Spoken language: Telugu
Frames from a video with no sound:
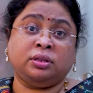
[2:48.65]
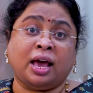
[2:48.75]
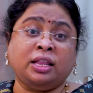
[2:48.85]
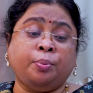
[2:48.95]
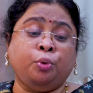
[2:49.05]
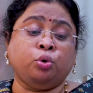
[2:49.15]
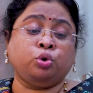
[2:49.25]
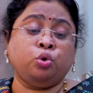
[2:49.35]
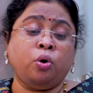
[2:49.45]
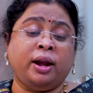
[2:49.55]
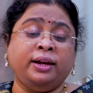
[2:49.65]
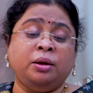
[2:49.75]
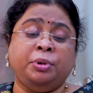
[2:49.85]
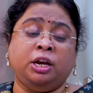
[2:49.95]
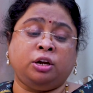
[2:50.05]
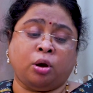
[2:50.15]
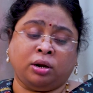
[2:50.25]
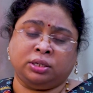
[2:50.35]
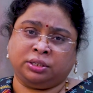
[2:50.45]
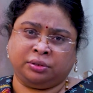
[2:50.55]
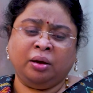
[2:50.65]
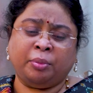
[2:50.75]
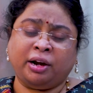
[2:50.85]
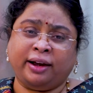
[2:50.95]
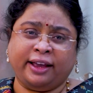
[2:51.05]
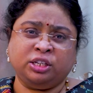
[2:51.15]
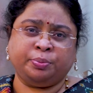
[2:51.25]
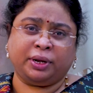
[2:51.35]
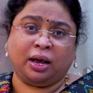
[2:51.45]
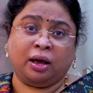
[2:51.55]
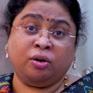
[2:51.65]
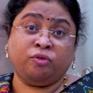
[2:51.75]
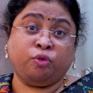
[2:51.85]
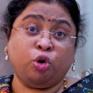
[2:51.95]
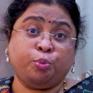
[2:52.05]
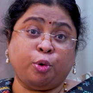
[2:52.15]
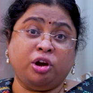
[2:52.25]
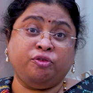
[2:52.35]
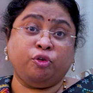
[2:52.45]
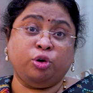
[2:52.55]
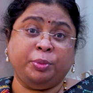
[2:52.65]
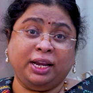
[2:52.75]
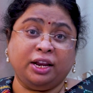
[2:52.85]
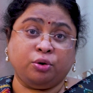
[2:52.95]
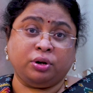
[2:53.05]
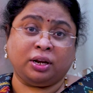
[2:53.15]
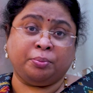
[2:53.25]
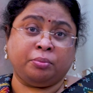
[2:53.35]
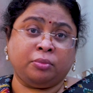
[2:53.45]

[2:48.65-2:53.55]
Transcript: దాదాపు టూ హండ్రెడ్ బిలియన్ డాలర్స్ మన డయోస్పరా ఫోర్ పాయింట్ ఫోర్ మిలియన్ ఉన్నారు